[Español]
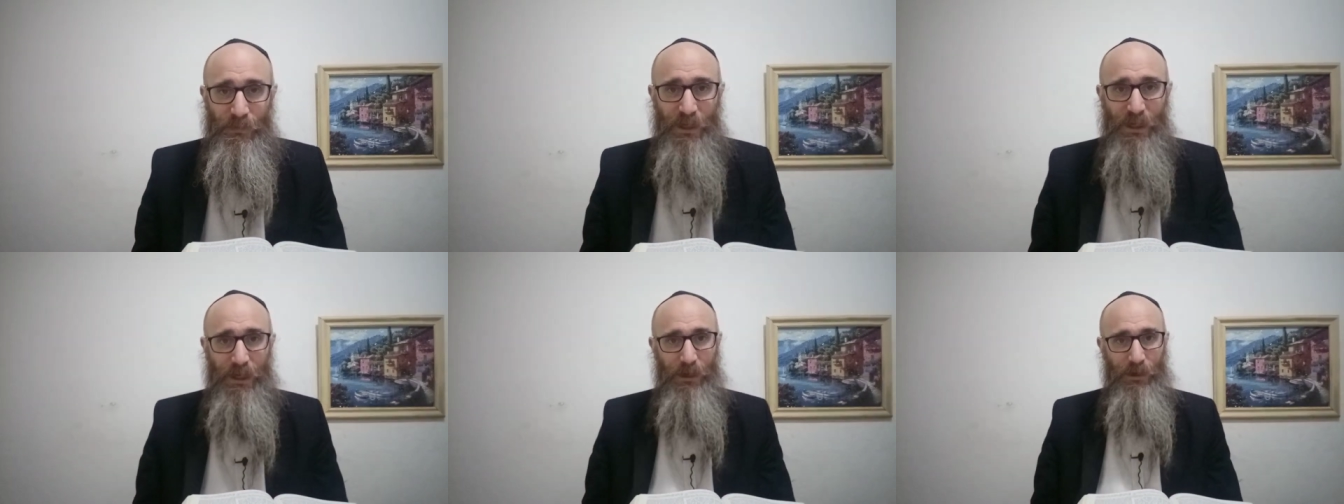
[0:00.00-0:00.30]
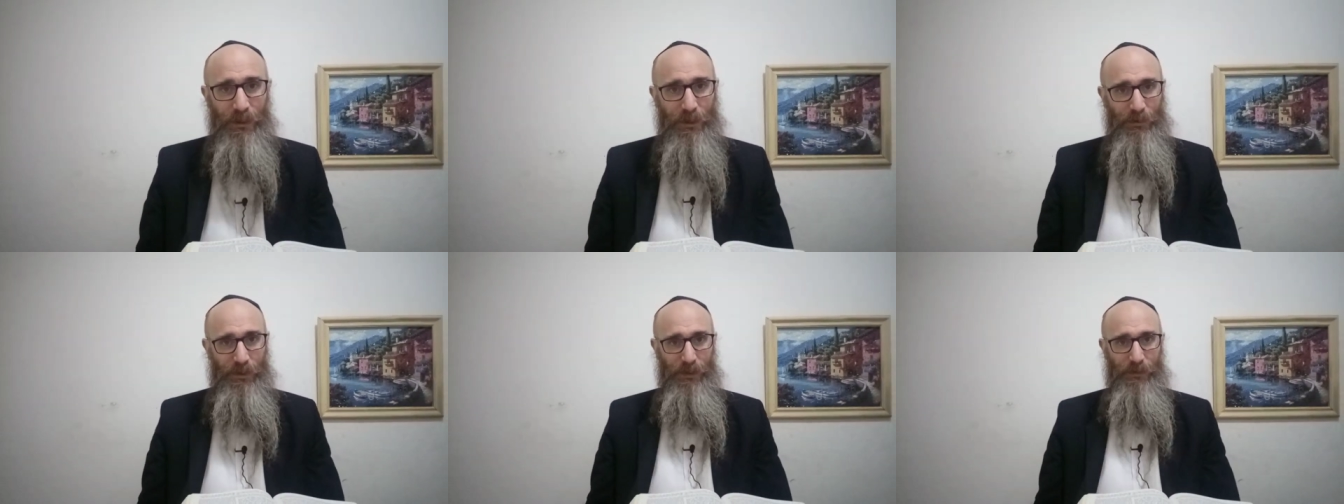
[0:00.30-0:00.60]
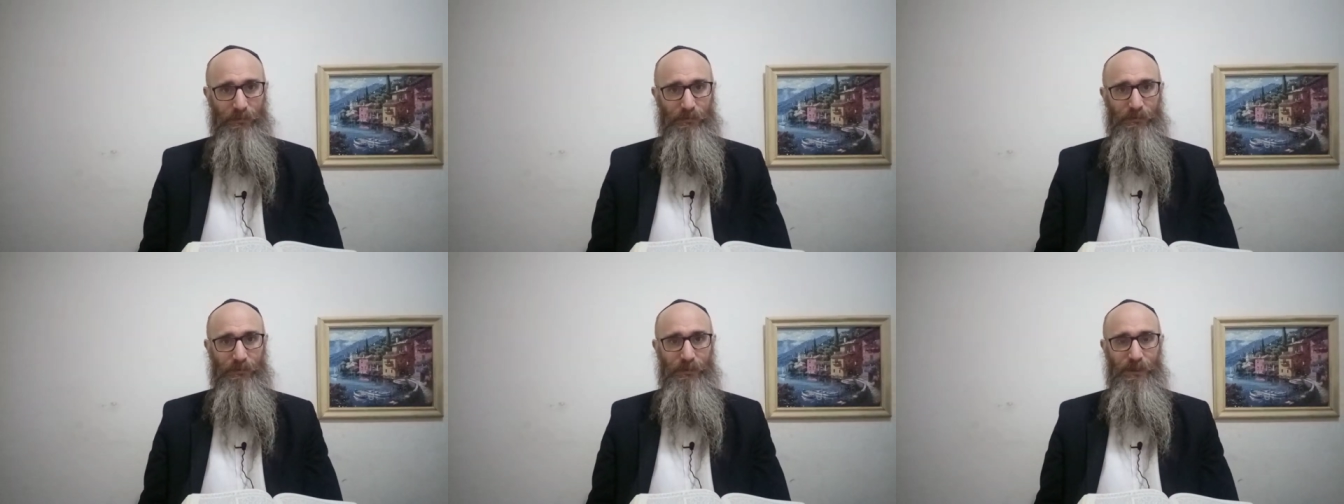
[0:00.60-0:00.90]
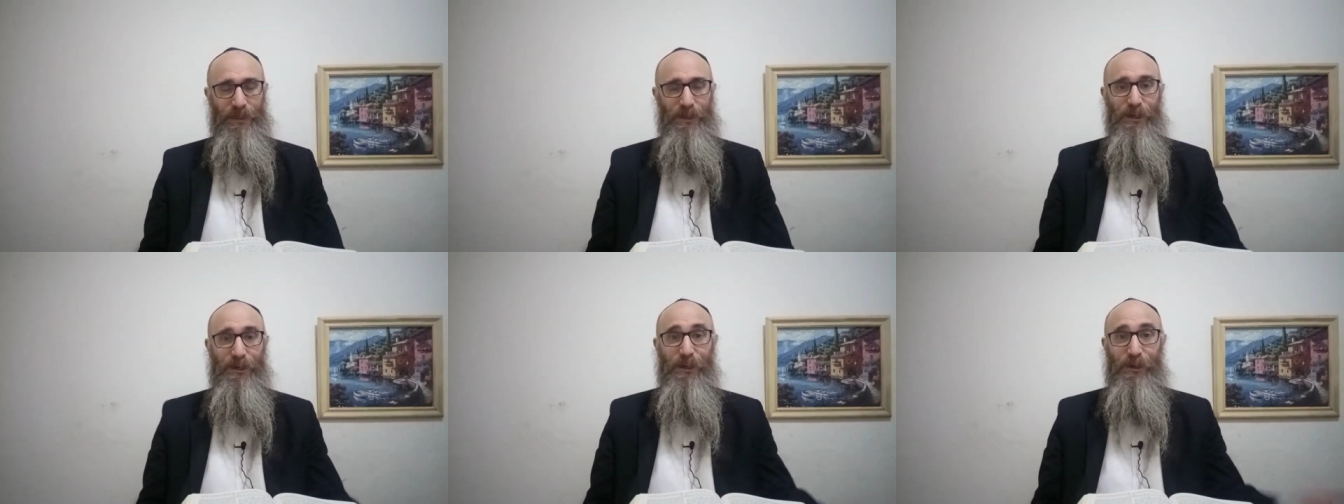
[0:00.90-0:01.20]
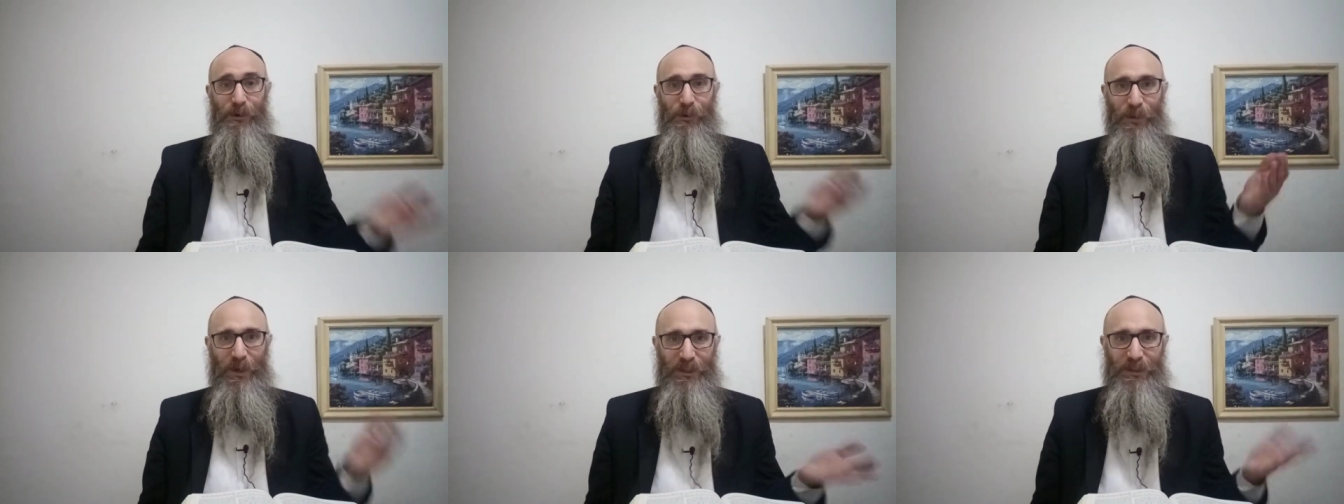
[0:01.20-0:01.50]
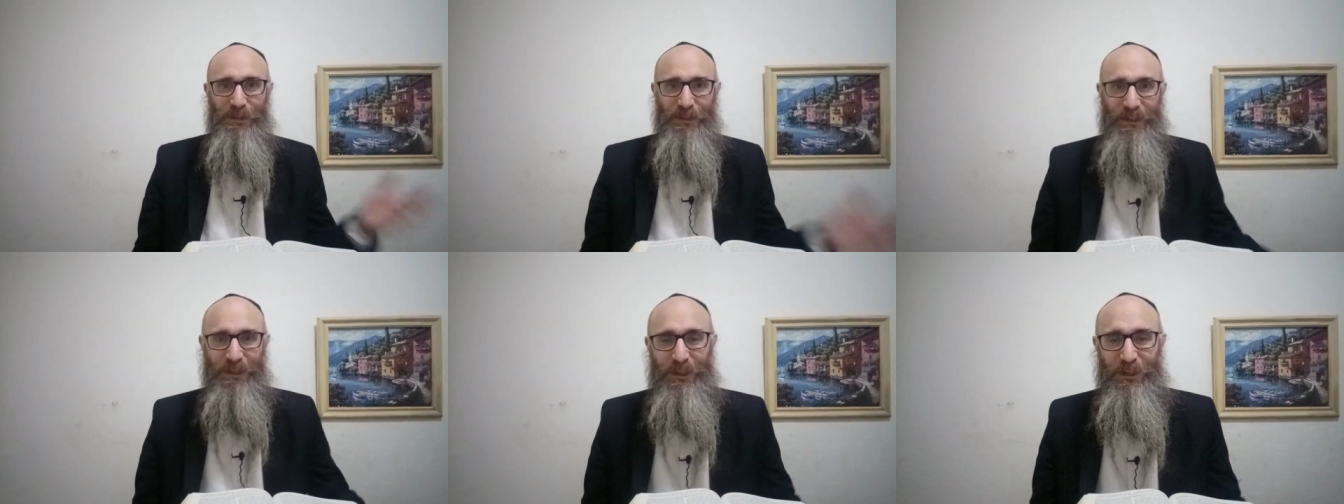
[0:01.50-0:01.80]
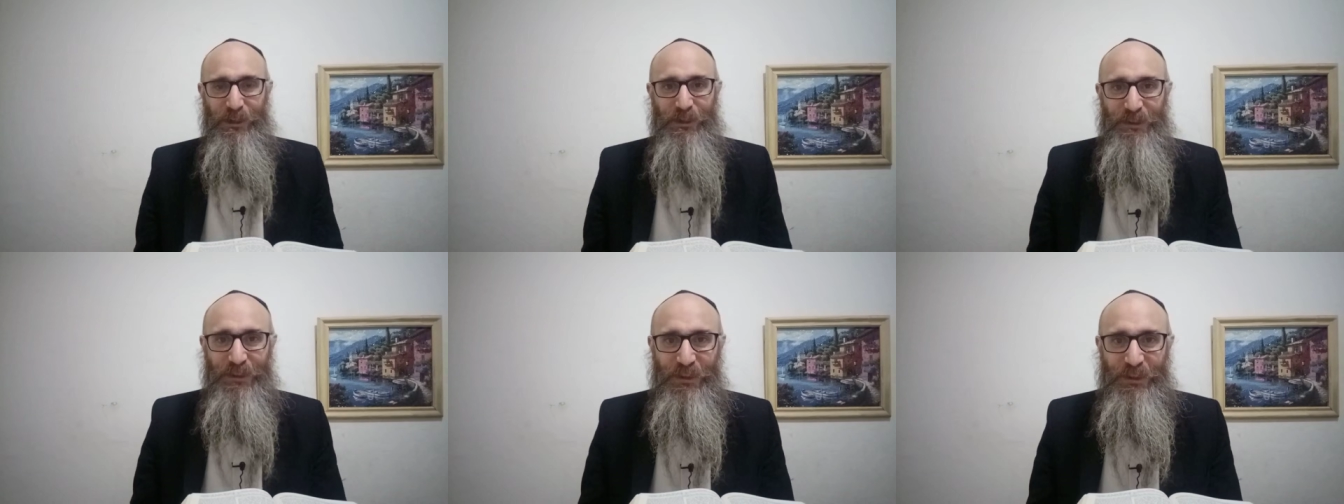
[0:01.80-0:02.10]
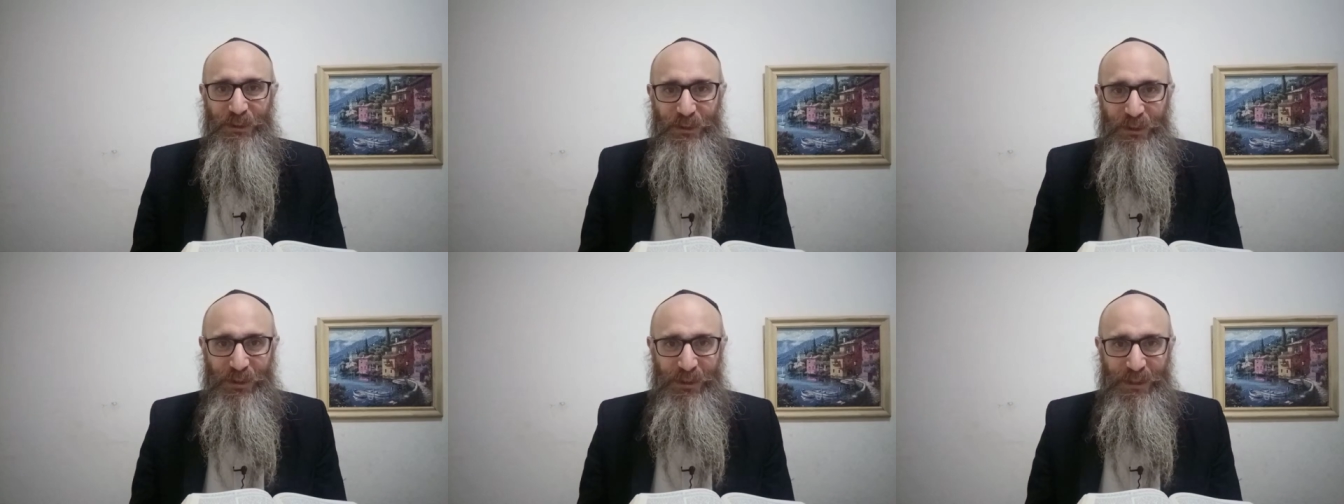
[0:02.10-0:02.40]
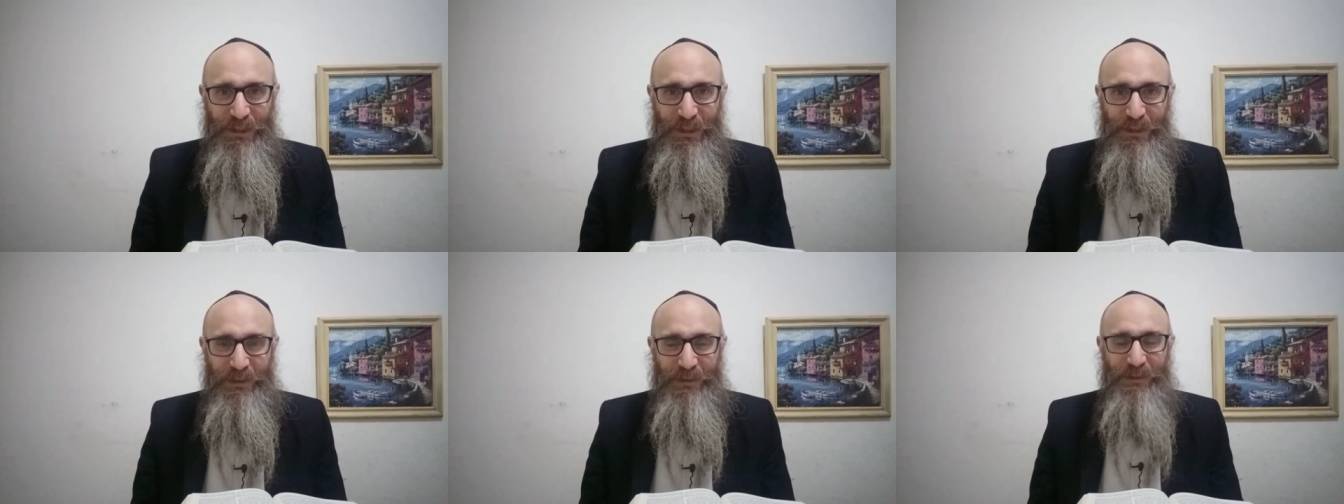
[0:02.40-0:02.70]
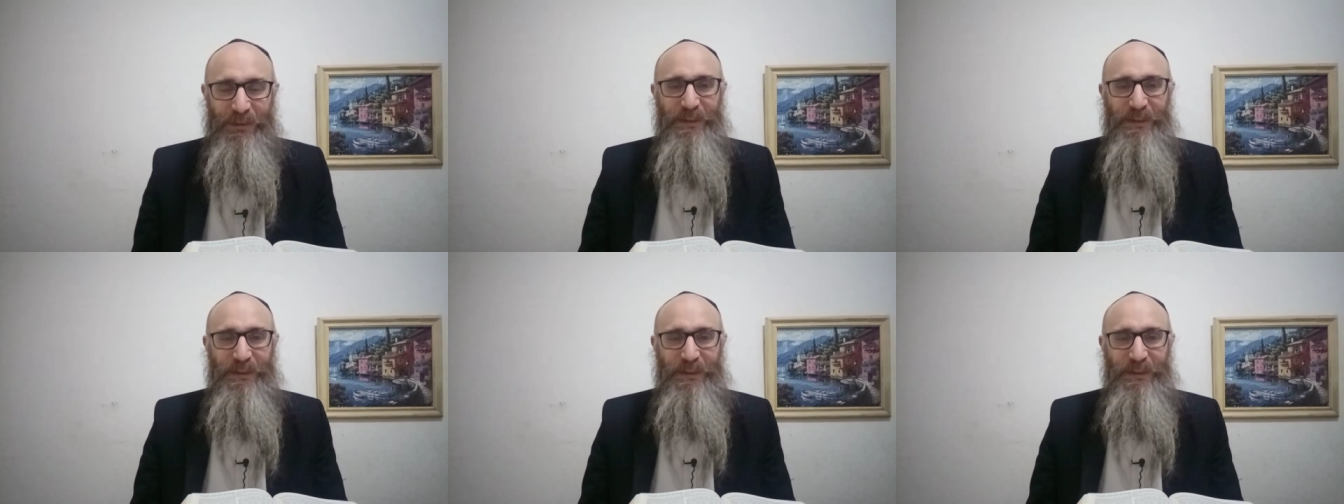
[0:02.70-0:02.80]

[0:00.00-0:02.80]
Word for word: Ahora bien, ¿cuándo salieron los hijos de Koirach?